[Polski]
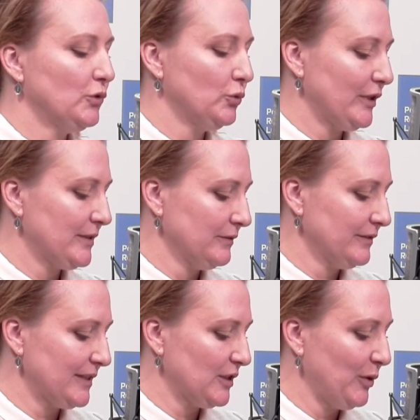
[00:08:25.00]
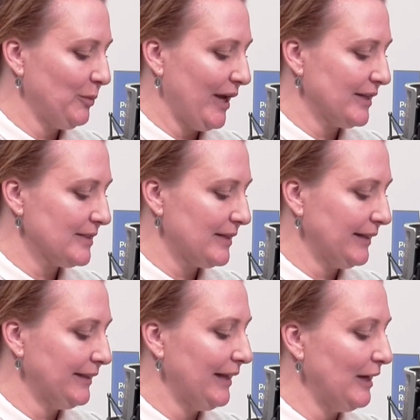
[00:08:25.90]
y, które są w zasobie
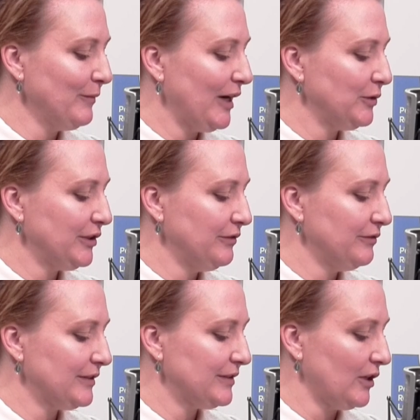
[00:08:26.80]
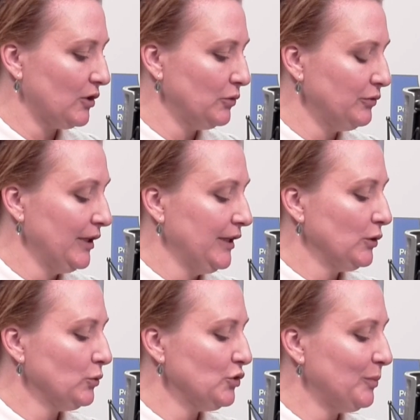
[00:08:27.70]
miasta dla małych inwestorów,
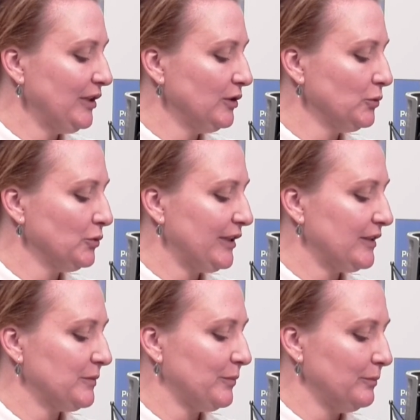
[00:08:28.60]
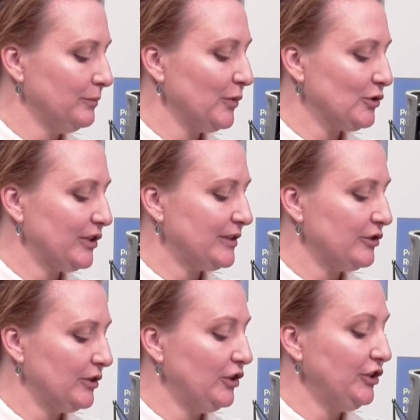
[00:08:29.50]
którzy będą tutaj
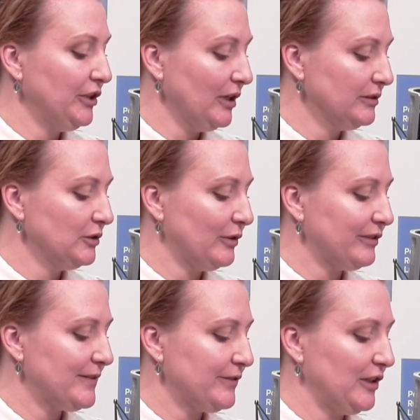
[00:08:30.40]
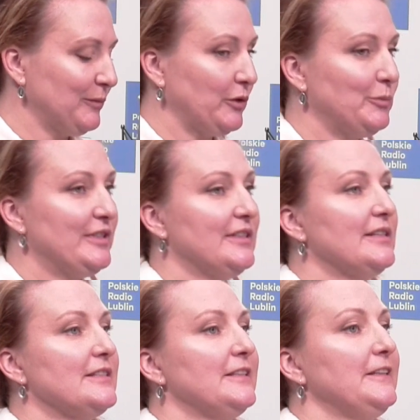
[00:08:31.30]
rozpoczynać i kontynuować swoje małe
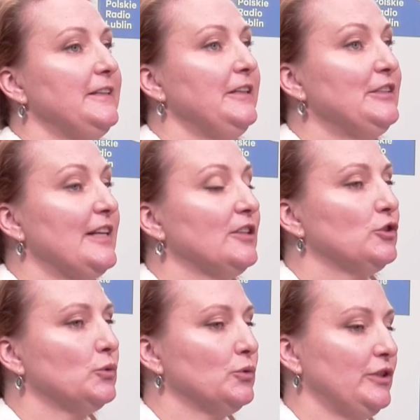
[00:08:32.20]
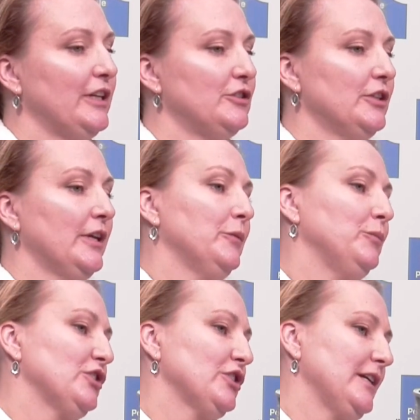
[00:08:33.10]
biznesy i zatrudniać
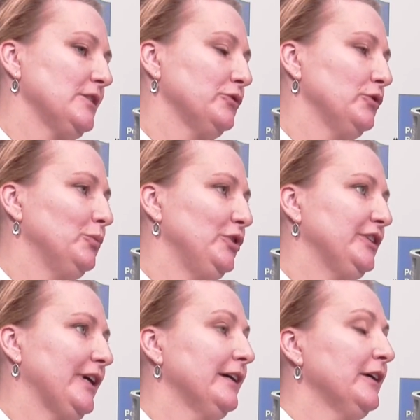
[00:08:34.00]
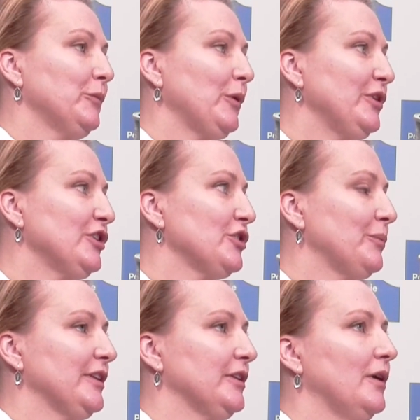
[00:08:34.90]
mieszkańców Lublina. Po pierwsze,
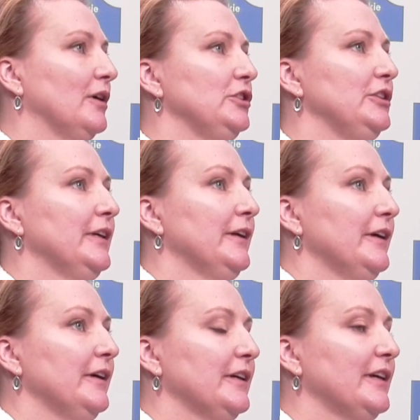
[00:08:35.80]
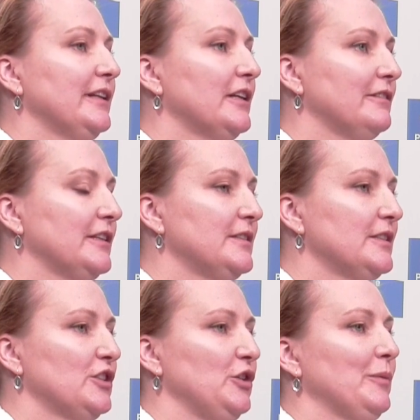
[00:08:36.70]
będą oni e, generować
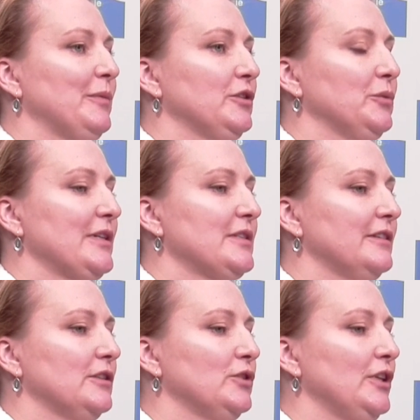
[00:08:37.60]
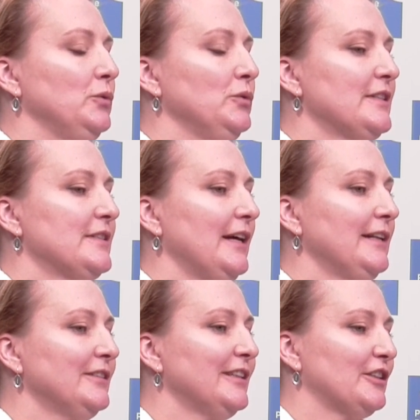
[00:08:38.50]
zyski, bo będą pracować tutaj u nas, a
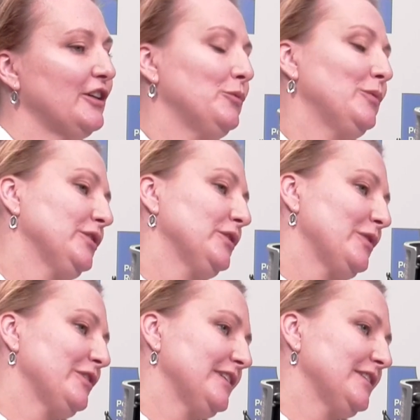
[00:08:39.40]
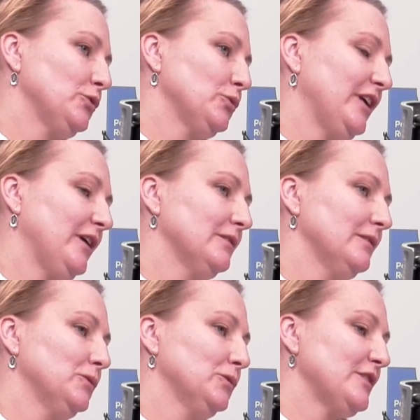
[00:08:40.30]
dodatkowo będą odprowadzać tutaj
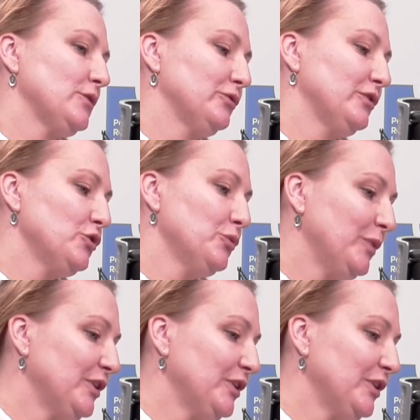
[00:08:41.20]
u nas również